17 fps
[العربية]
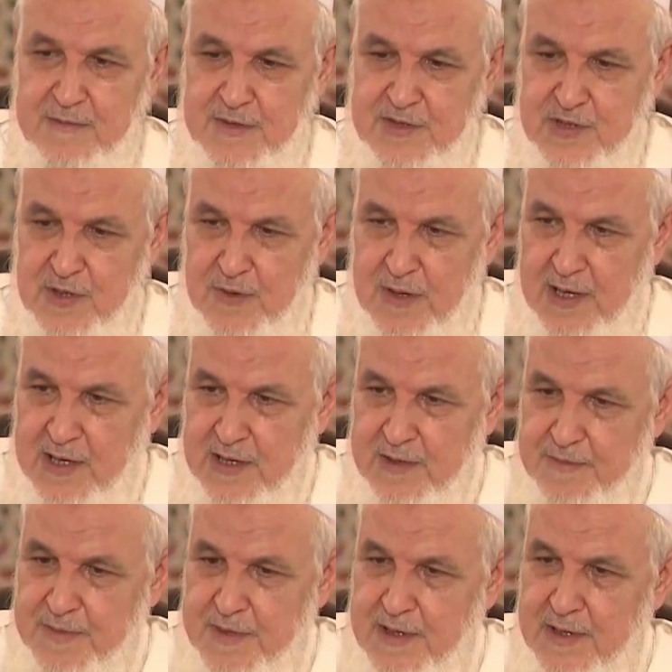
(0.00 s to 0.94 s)

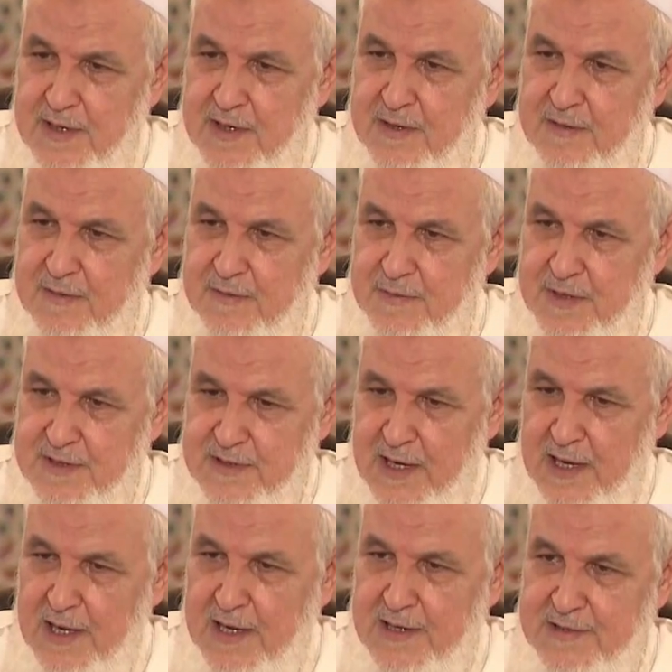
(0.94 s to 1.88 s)
بجوانب
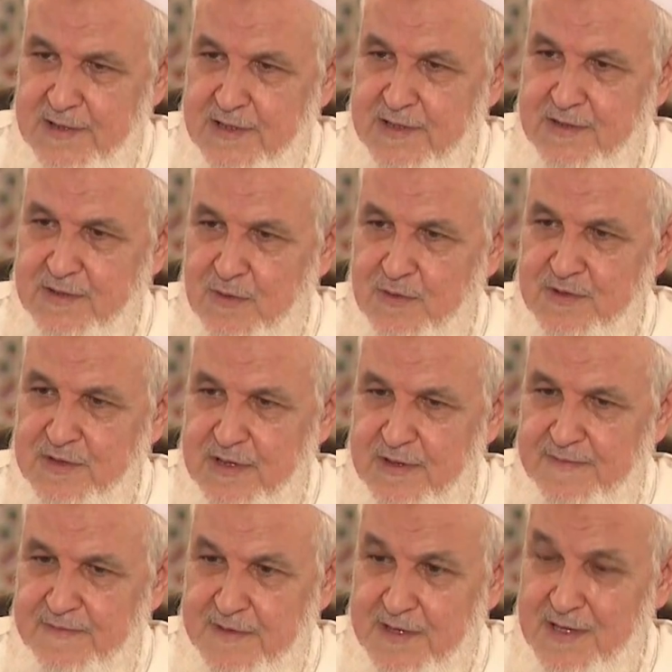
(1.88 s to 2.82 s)
بطاقة
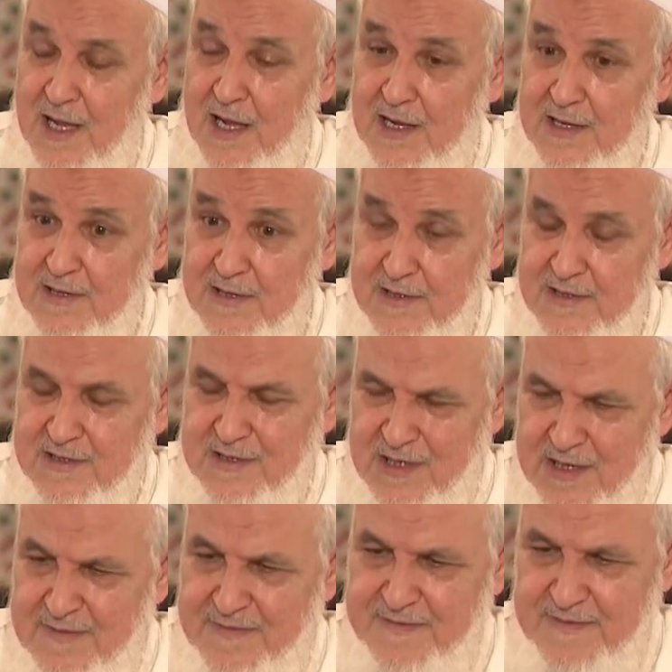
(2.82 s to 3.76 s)
التوصيف بطاقة
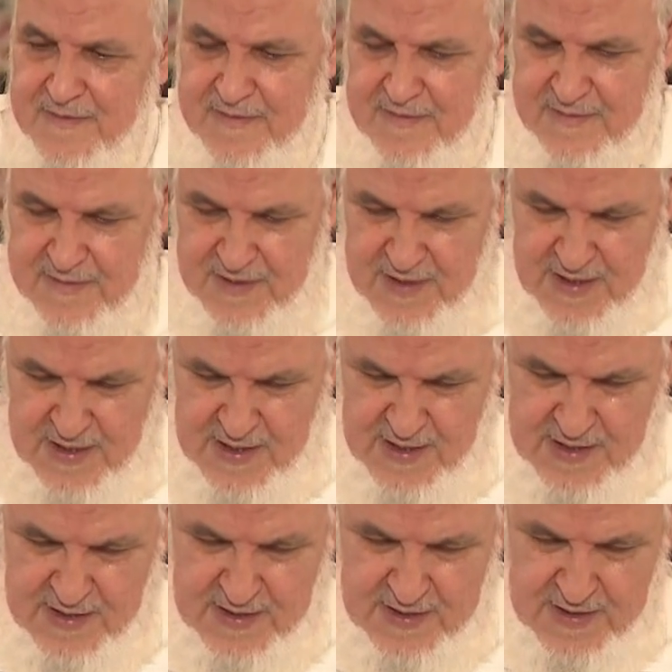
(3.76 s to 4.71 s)
التصنيف
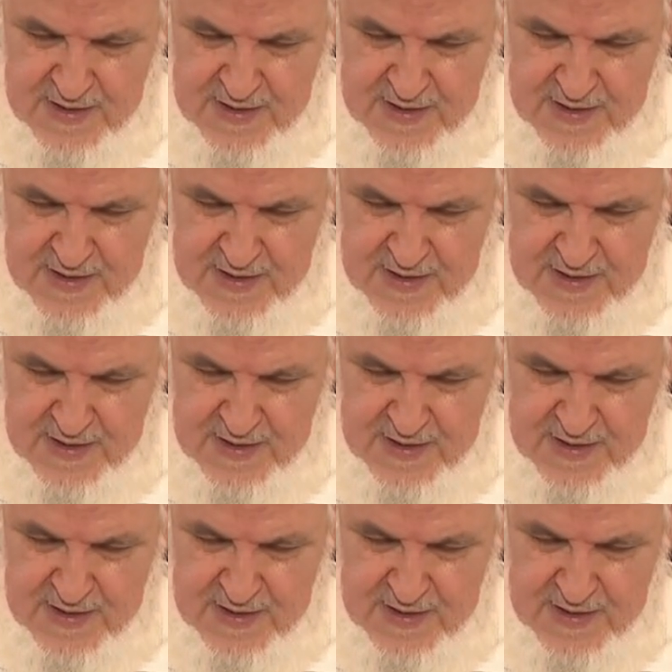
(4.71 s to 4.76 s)
ها. آه.